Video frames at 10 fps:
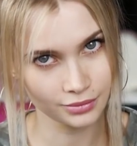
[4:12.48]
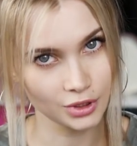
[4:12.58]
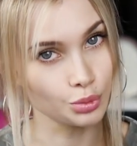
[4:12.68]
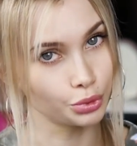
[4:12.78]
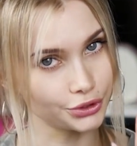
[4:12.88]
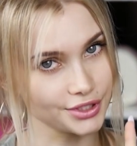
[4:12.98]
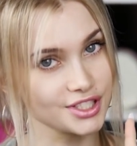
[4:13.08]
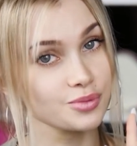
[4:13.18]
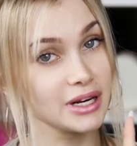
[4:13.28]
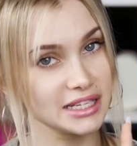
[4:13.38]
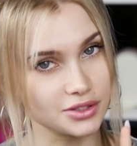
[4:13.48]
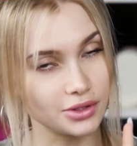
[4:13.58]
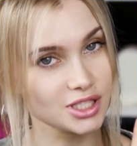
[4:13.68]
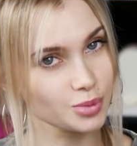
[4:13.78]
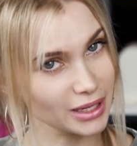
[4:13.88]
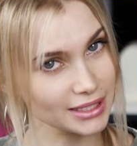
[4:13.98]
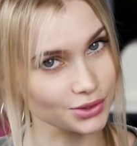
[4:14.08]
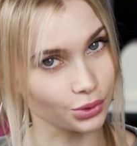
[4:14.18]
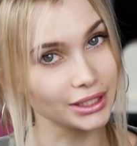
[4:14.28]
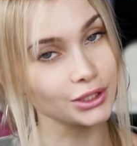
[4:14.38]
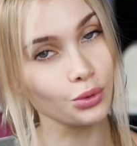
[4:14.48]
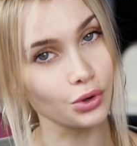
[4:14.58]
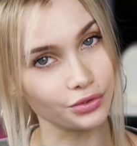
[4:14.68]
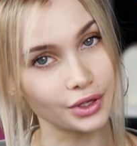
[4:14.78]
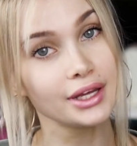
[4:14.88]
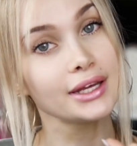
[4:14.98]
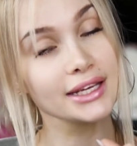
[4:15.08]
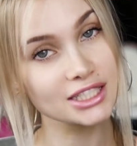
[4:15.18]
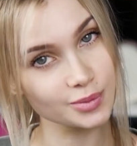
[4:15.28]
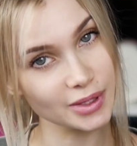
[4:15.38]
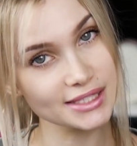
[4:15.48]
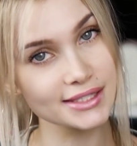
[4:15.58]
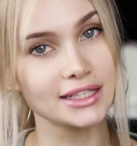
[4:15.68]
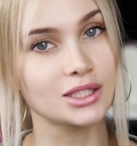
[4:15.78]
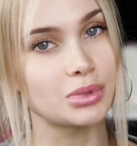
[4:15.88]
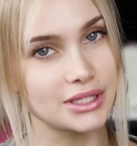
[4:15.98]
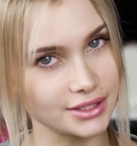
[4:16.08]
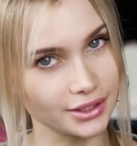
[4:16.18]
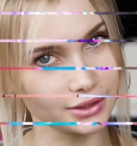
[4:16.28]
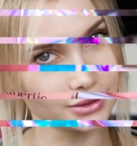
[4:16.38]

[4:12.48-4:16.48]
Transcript: Не путать с эспрессо. Эспрессо – это кофе. Экспресс – это быстро.